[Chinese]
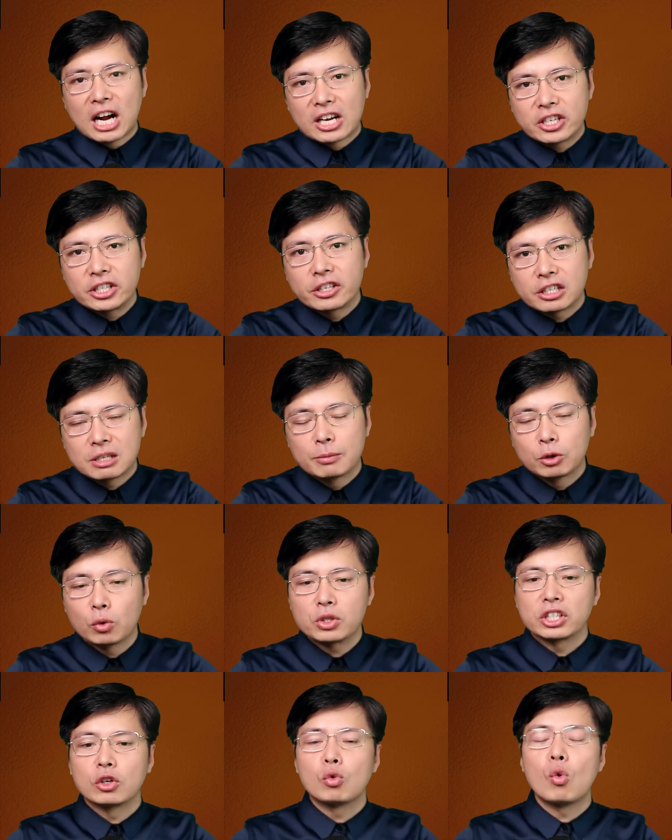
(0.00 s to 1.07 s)
示一下什么东西
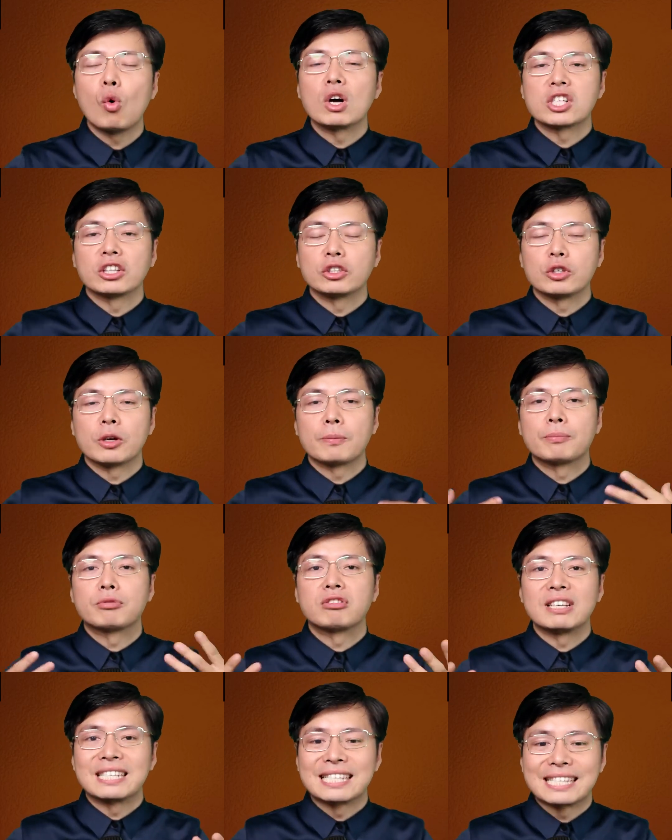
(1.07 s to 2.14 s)
的过程，就叫
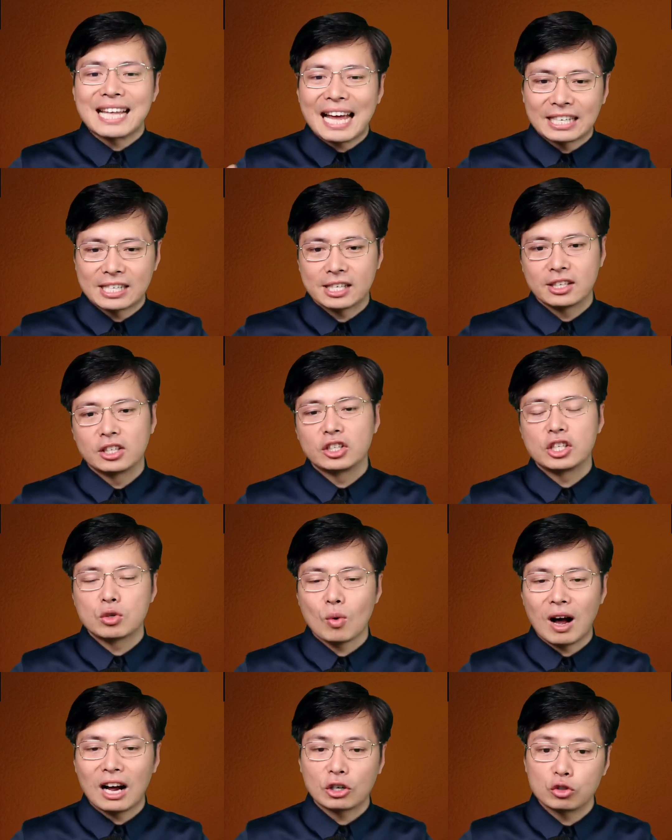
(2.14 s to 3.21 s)
present。记住
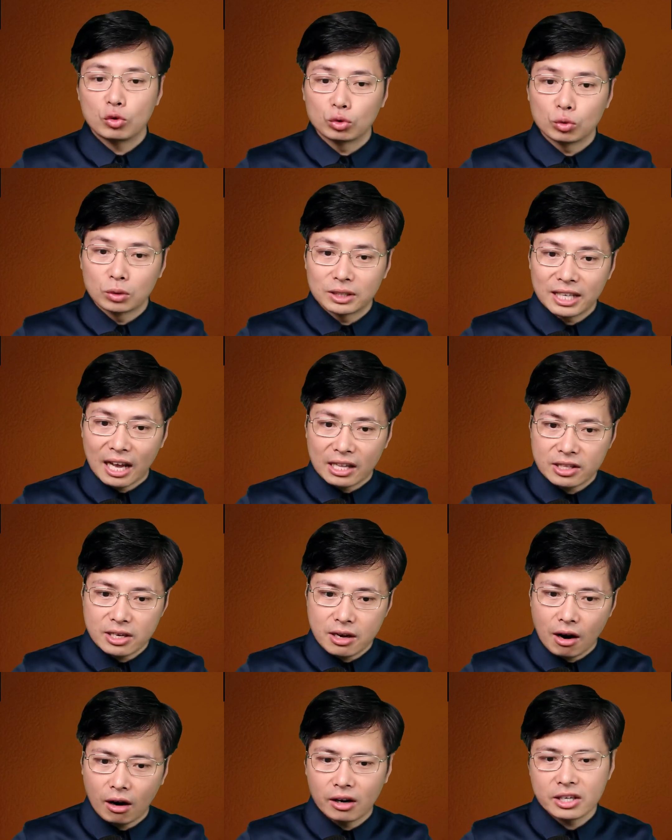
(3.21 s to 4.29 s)
啊，重读在第
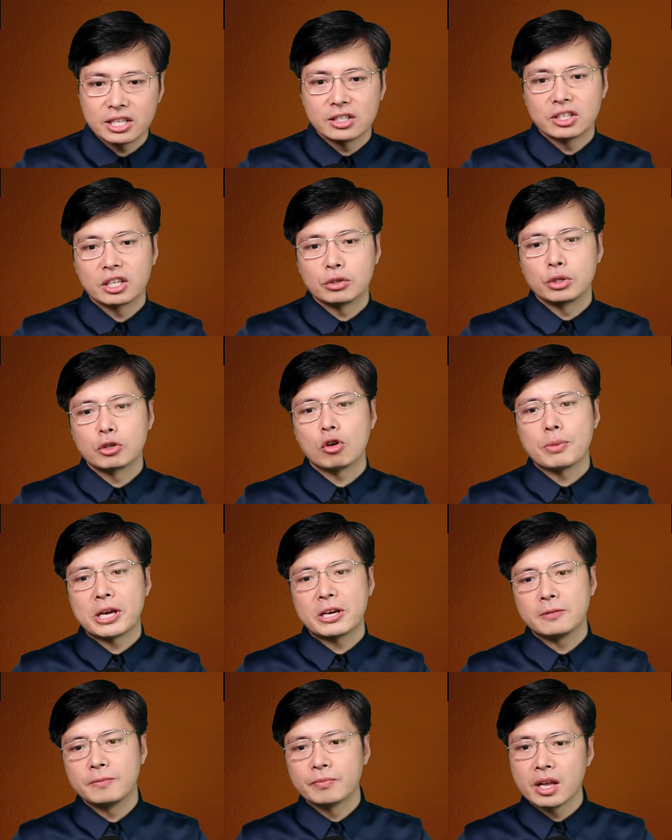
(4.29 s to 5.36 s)
二音节。举例说
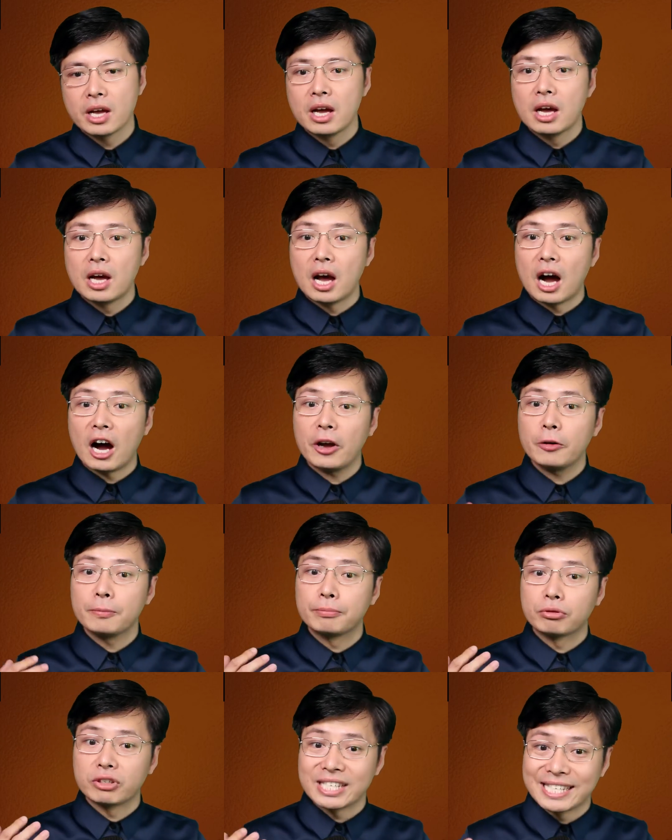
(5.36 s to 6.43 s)
明，I'll
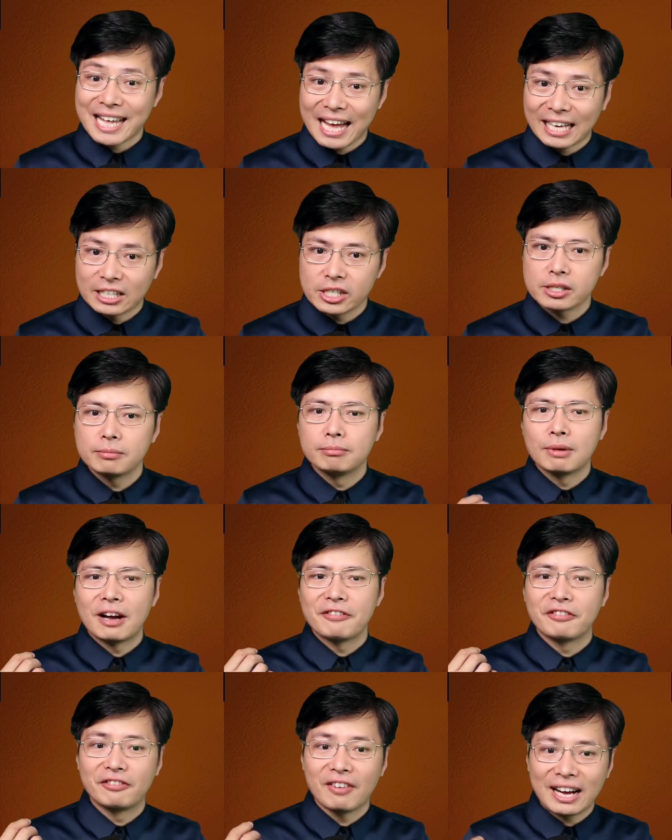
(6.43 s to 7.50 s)
present my
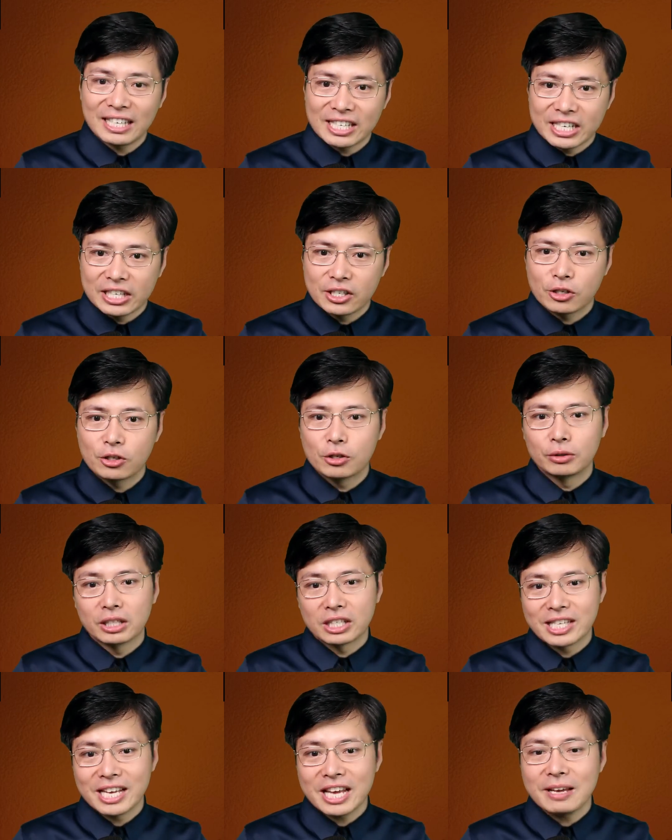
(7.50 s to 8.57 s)
findings to the
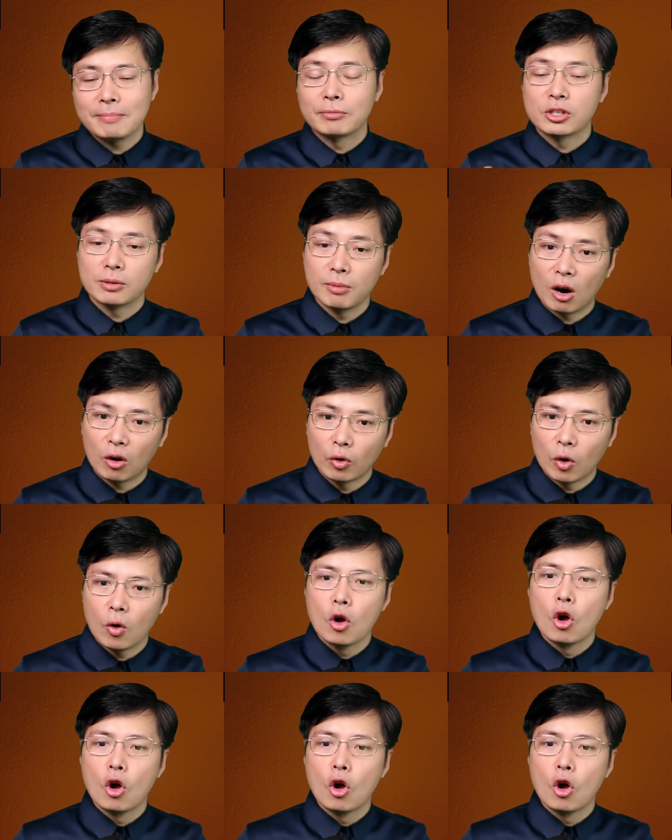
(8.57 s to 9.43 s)
team tomorrow。